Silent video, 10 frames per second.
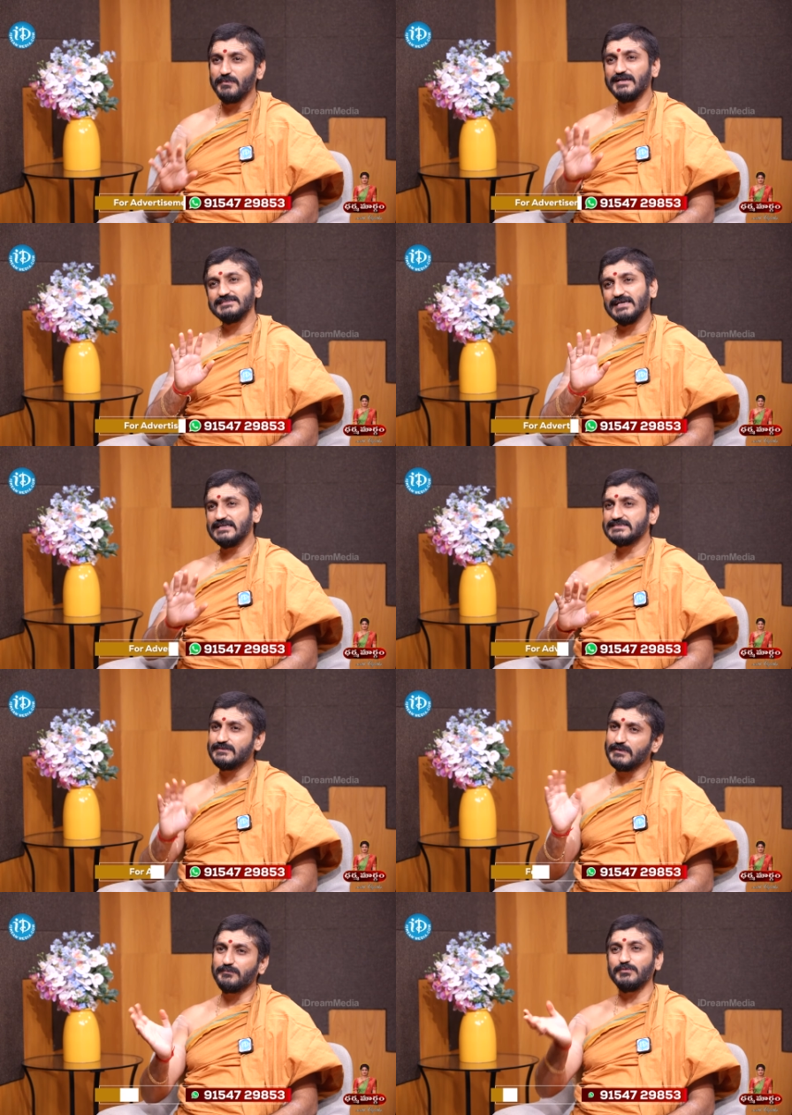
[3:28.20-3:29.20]
మన
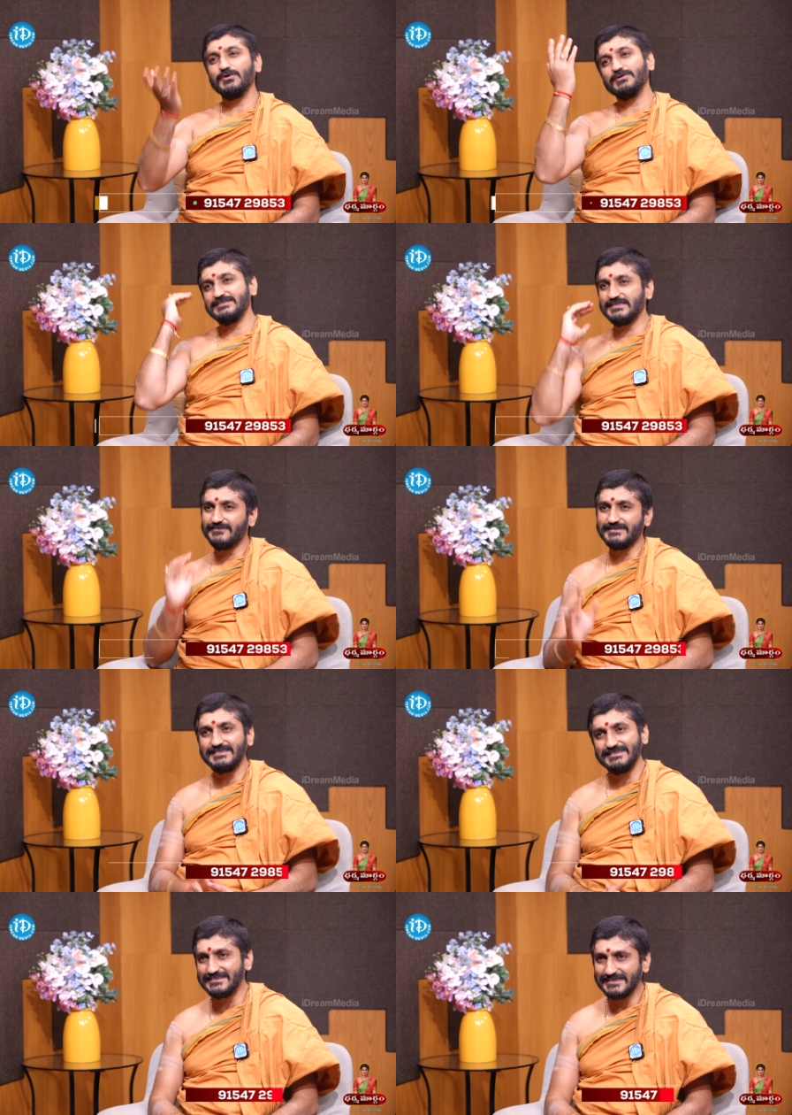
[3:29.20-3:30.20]
శాస్త్రం ఎప్పుడో
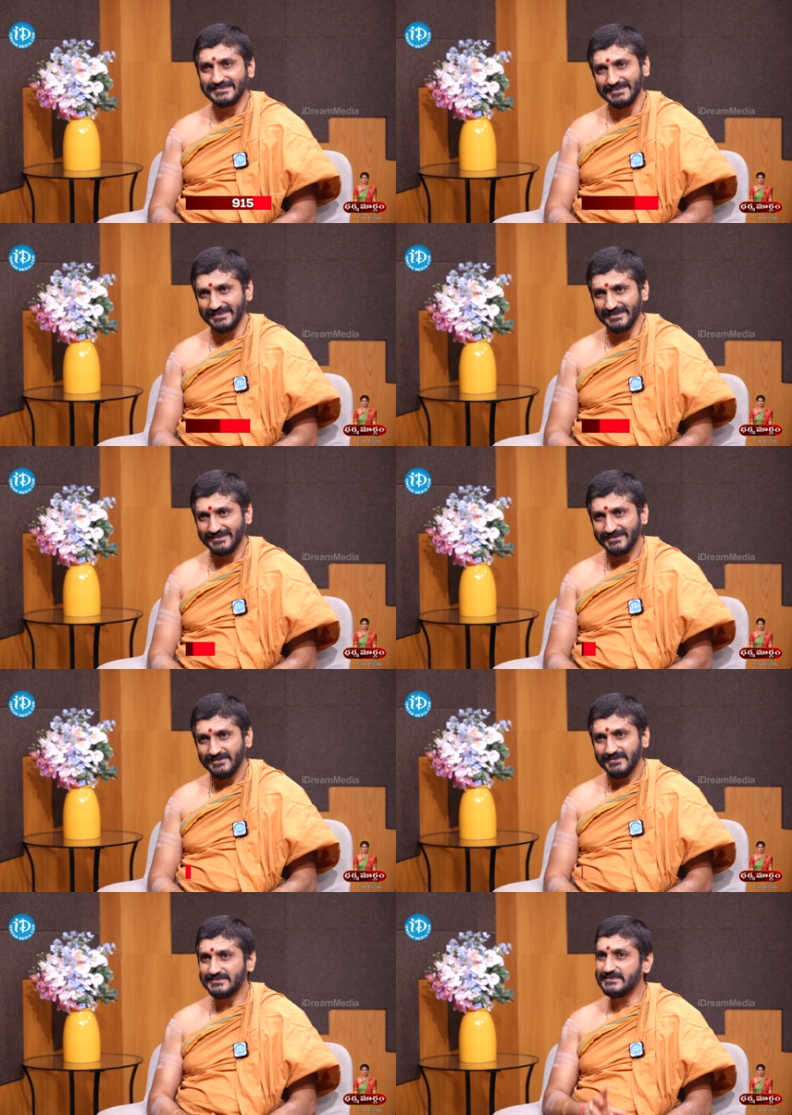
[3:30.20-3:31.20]
రిజర్వేషన్ ఇచ్చేసింది
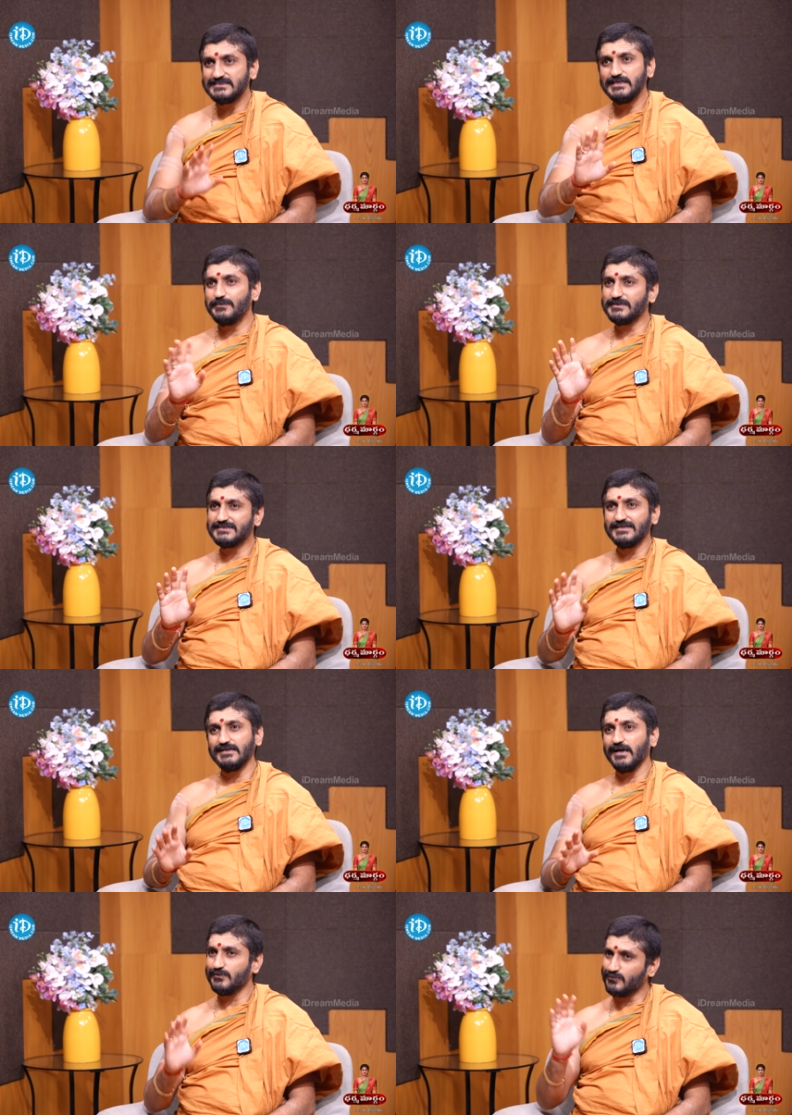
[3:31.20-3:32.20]
సిక్స్టీ పర్సెంట్
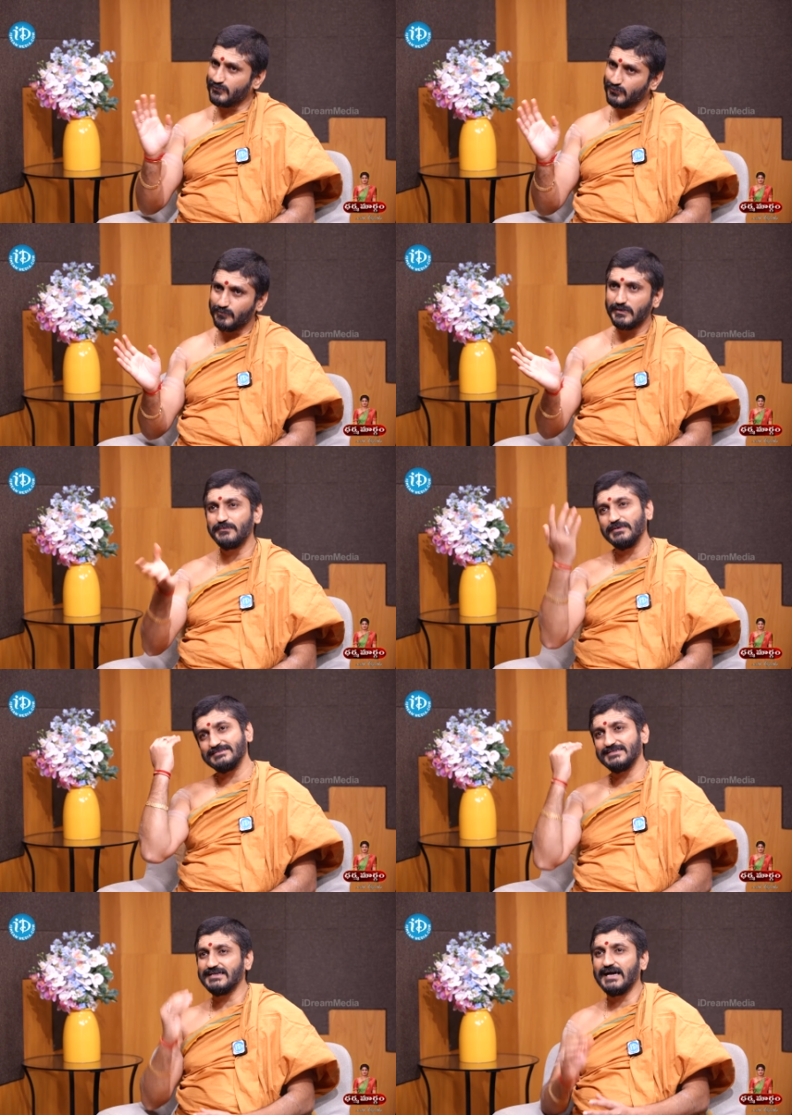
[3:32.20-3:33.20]
కాదు తొంభై
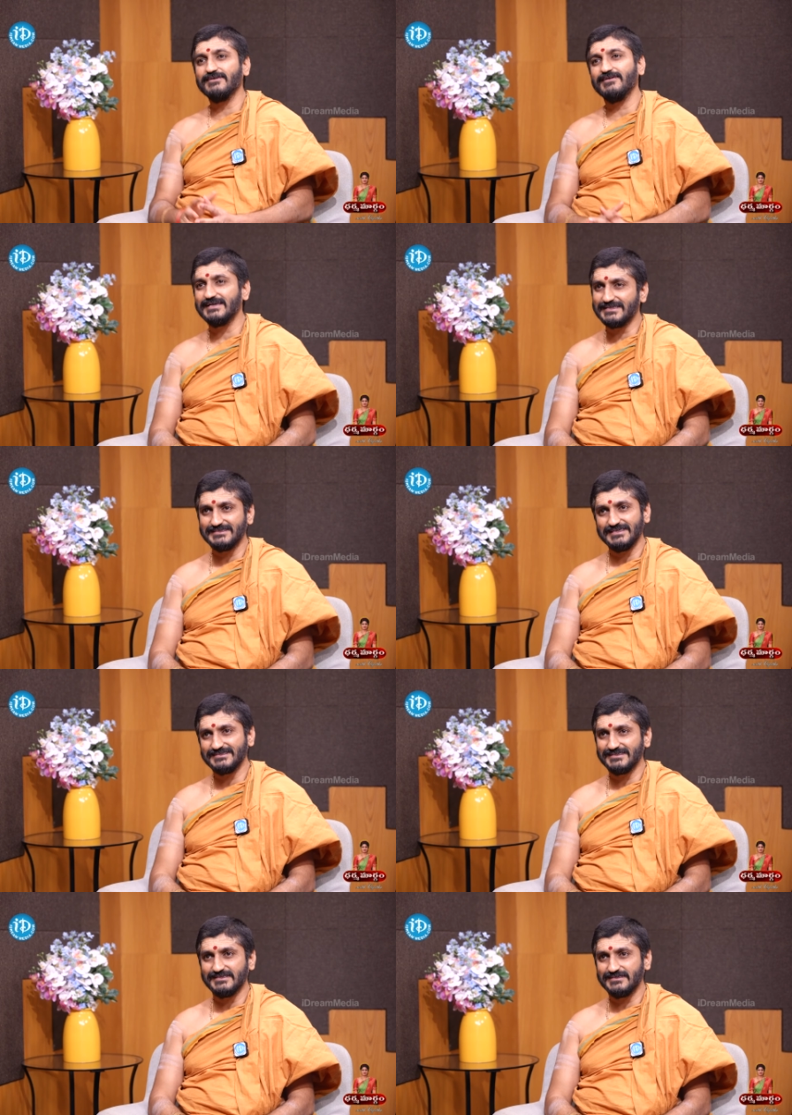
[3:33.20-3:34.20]
పర్సెంట్ ఆడవాళ్ళకి
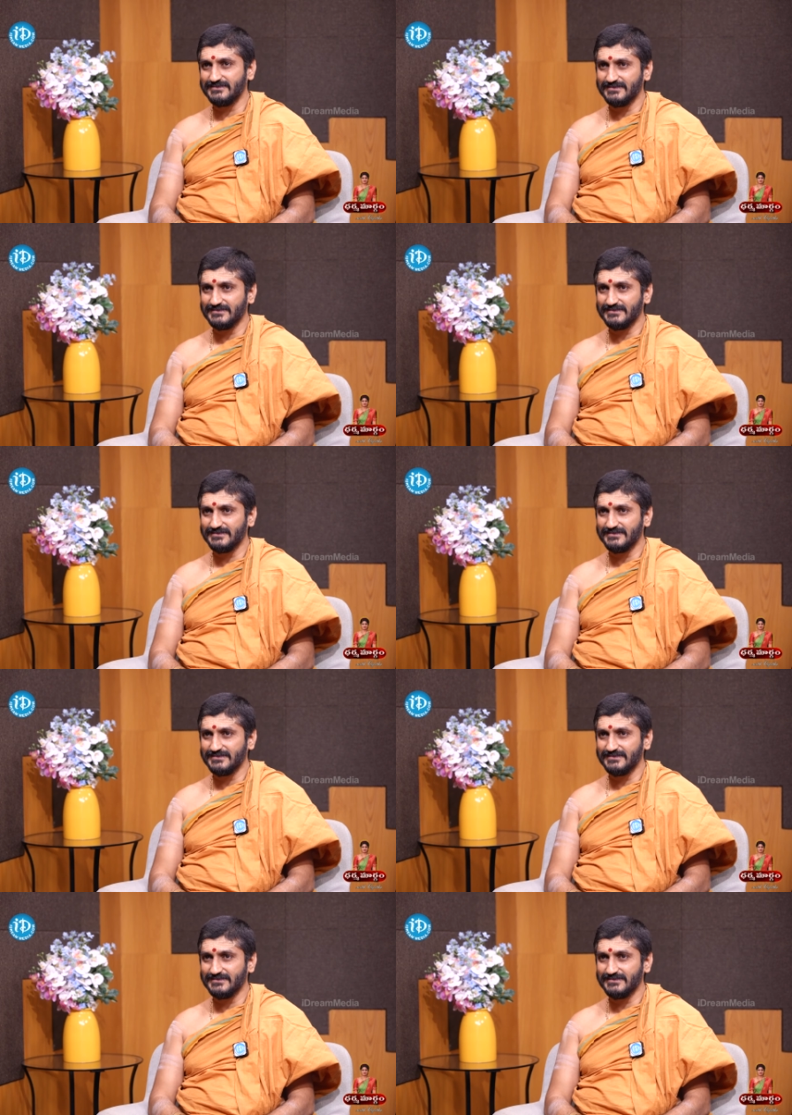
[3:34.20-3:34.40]
ఇచ్చేసింది